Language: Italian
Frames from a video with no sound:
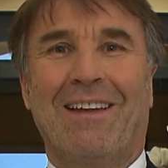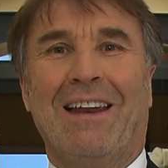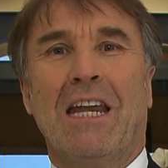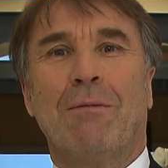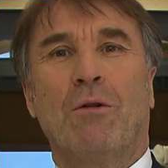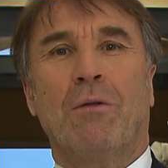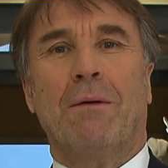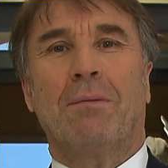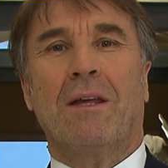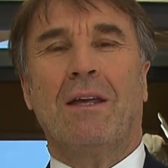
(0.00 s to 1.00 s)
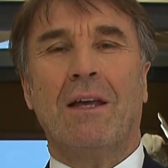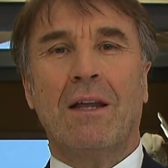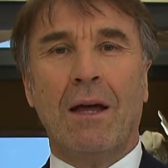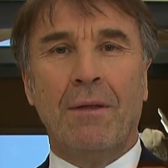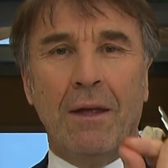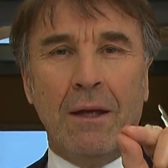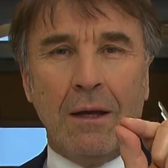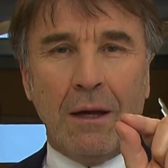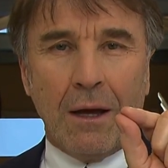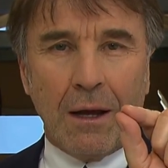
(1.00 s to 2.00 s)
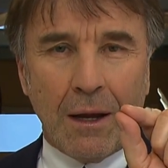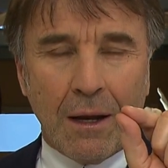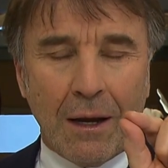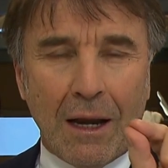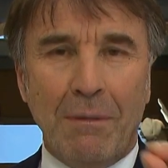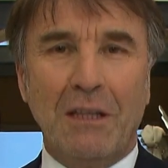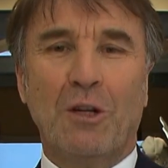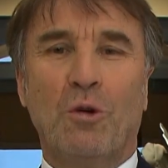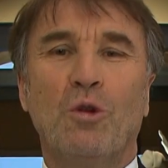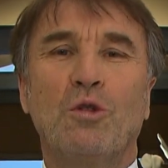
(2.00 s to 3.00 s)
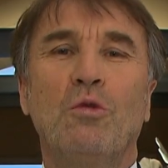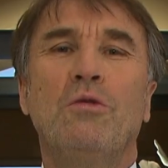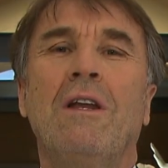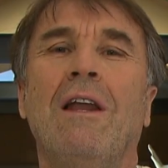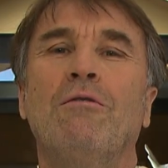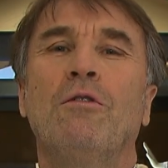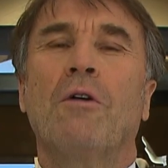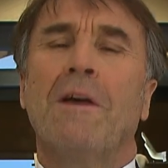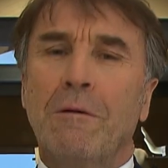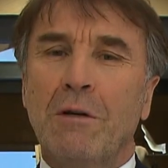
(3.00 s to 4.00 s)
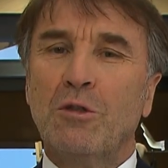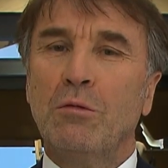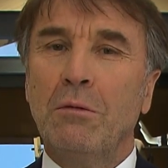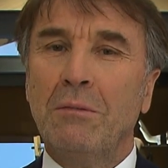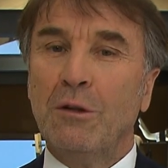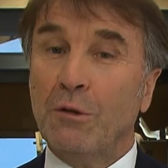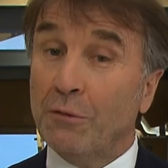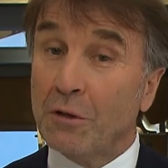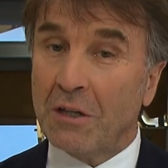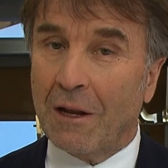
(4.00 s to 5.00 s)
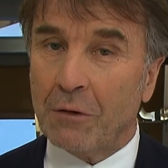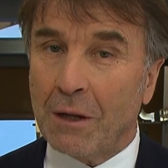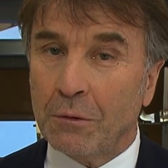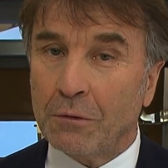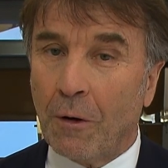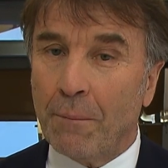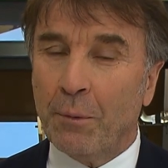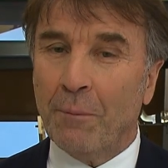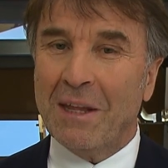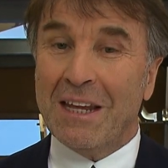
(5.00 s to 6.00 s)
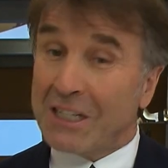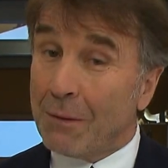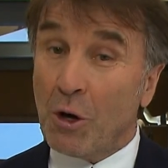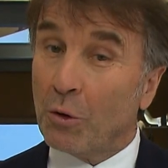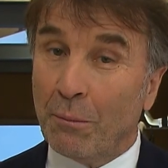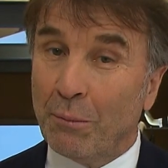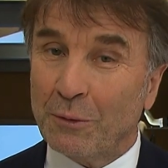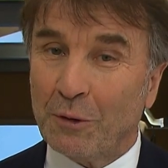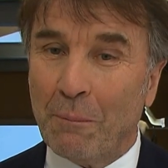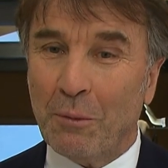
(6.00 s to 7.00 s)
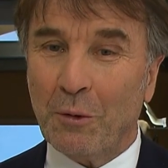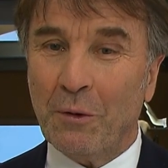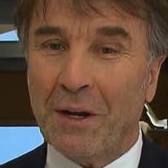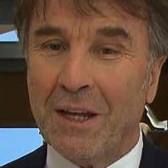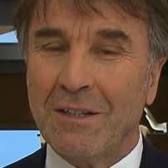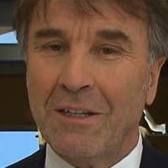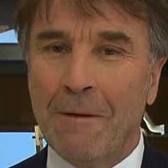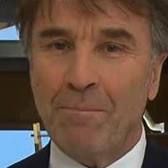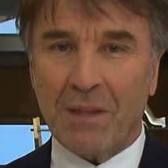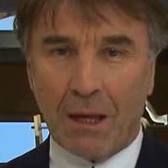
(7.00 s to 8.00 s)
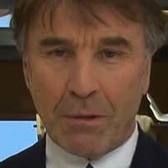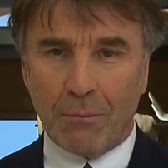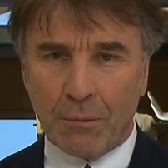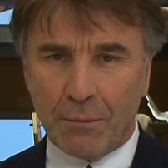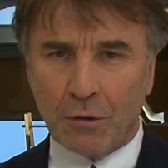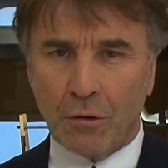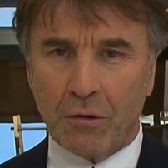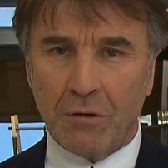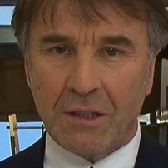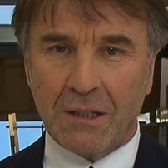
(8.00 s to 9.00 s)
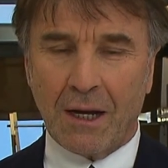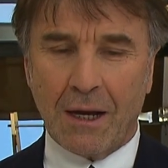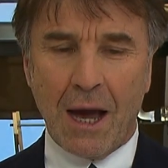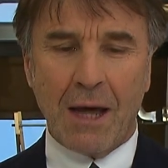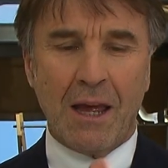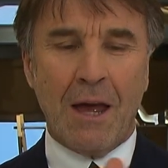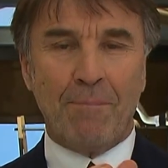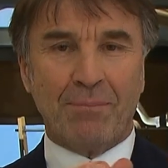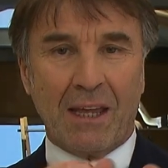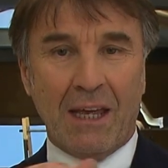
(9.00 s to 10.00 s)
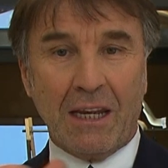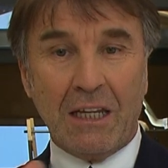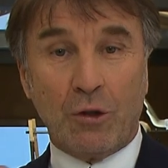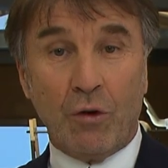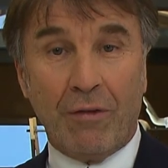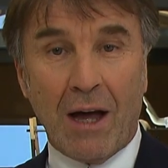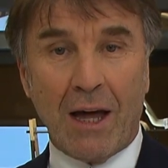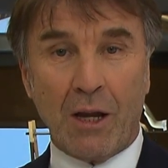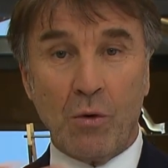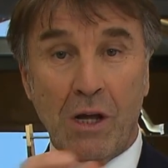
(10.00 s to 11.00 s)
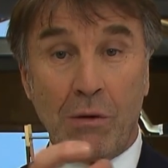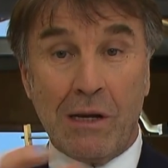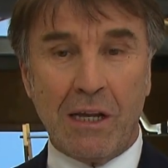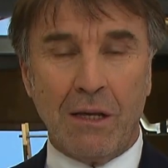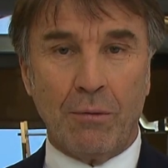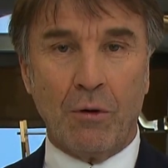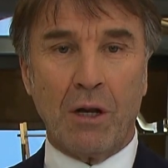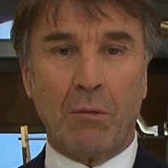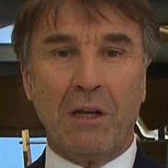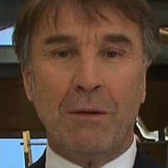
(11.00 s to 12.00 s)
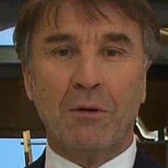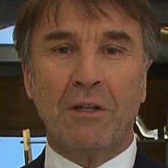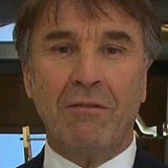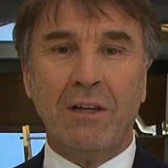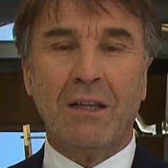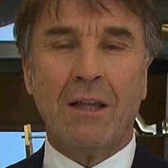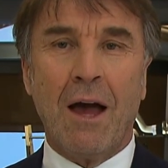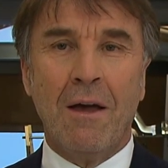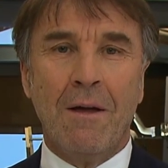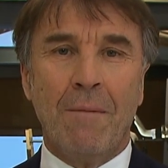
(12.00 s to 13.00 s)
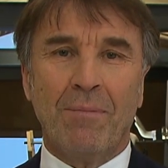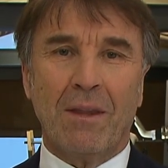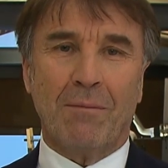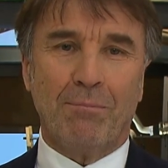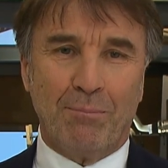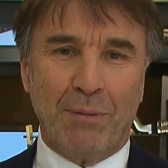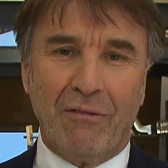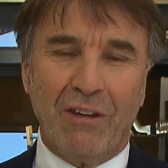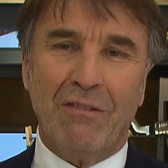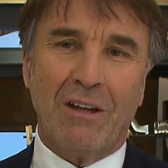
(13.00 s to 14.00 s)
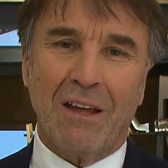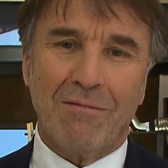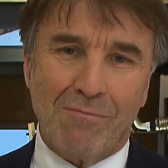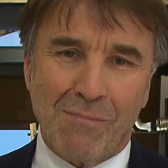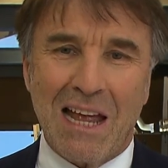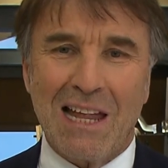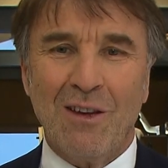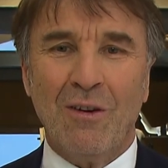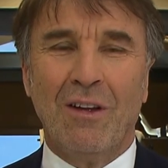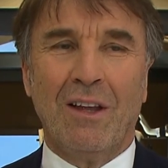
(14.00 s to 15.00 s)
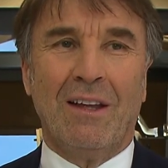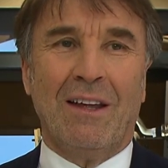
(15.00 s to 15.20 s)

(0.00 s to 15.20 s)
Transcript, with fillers: l'anima con la preghiera, la mente con lo studio e il lavoro e in questo momento forse lavoriamo troppo, siamo anche un po' troppo connessi, abbiamo bisogno di staccare e ritrovare un equilibrio, un equilibrio di vita per vivere meglio